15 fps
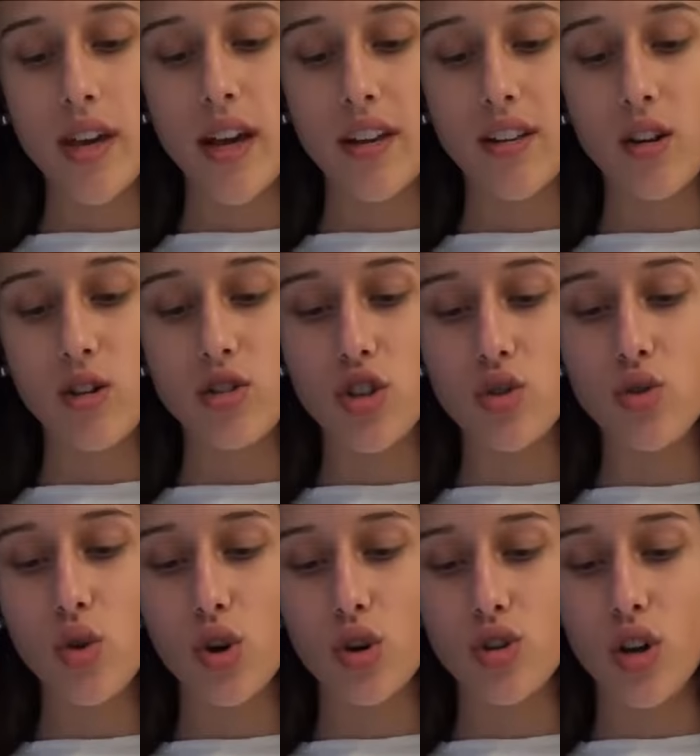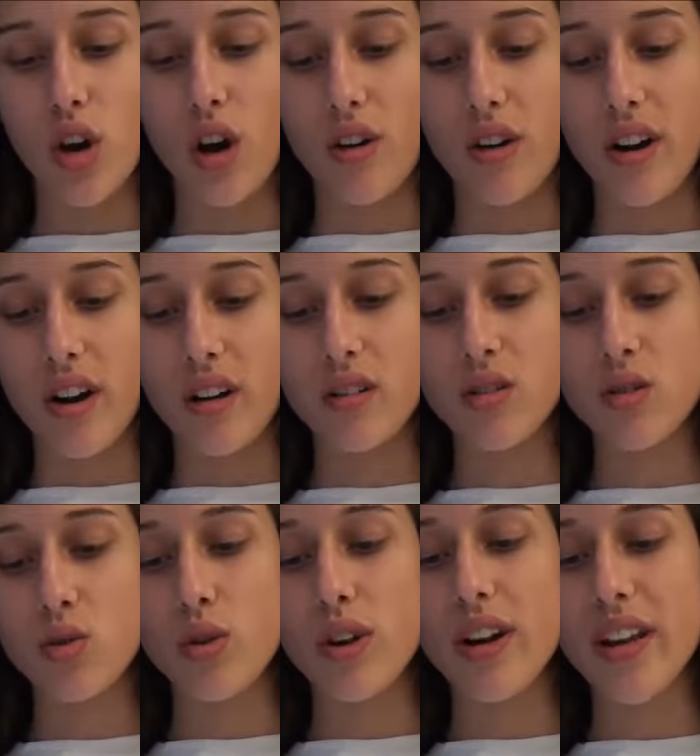che il dolce succo scorra
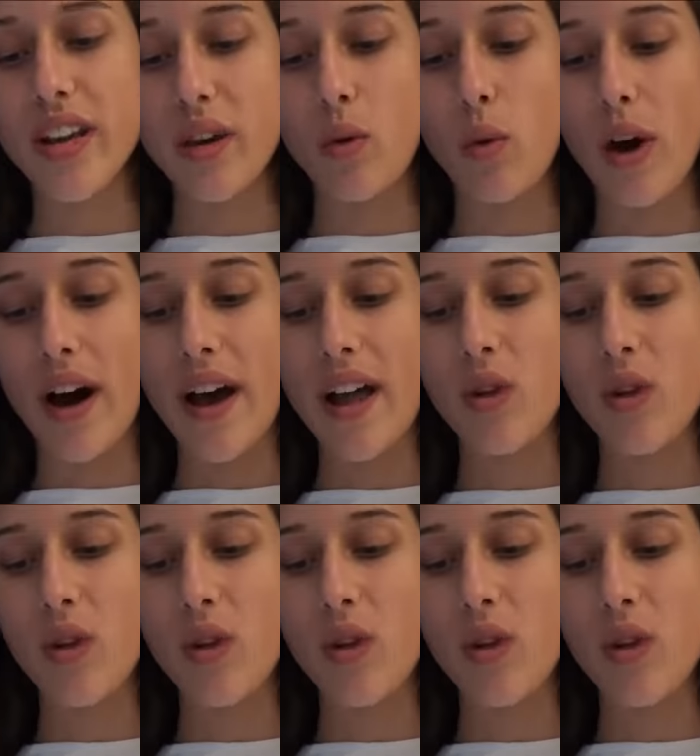sulla lingua